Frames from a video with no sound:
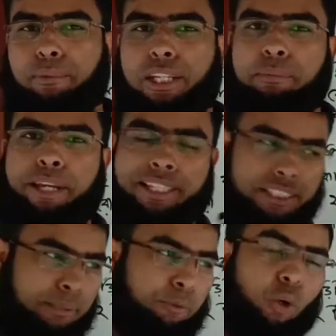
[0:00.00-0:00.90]
বলে এবং
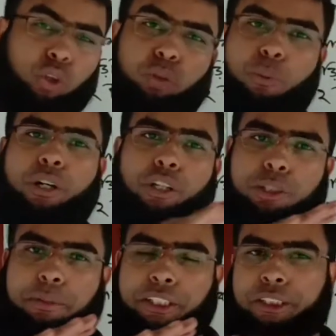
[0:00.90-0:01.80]
অ্যাজেটিভ কত প্রকার হতে
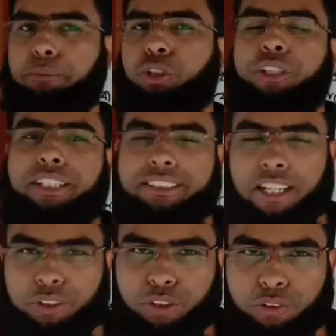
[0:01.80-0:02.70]
পারে সে বিষয় নিয়ে আজকে
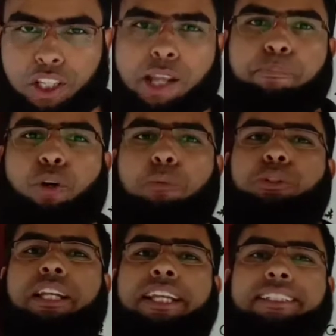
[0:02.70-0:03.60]
আলোচনা করলাম
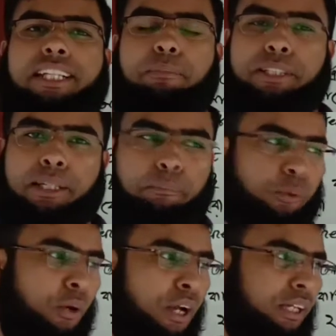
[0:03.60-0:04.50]
পরবর্তী লেকচারে আমরা দেখব
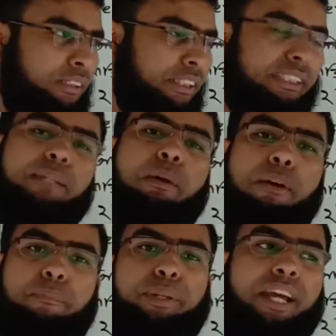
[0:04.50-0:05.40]
যে কিভাবে
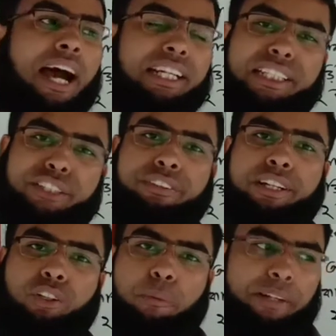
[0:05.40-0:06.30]
আপনি আইডেন্টিফাই
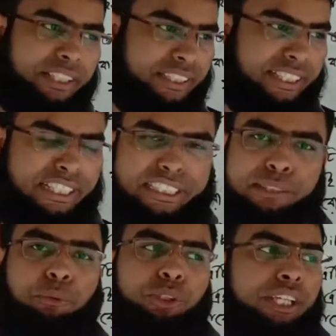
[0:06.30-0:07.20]
করবেন একটা সেন্টেন্সের
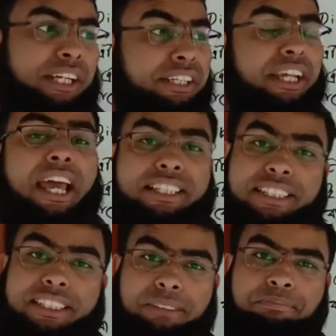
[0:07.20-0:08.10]
মধ্যে এটি
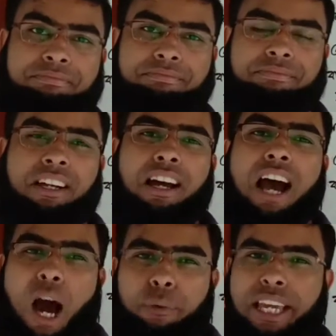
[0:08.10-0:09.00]
অ্যাজেটিভ
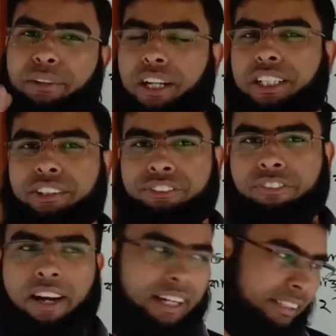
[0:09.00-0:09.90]
হাউ ক্যান ইউ
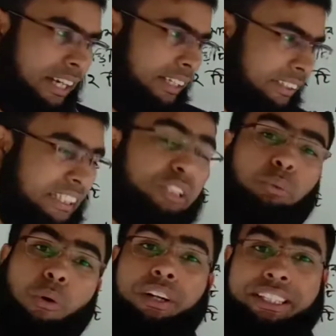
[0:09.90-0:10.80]
আইডেন্টিফাই দ্যাট দিস
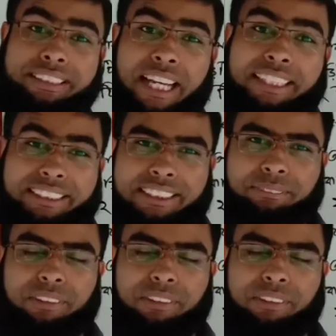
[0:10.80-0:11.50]
ওয়ার্ড ইজ অ্যাজেটিভ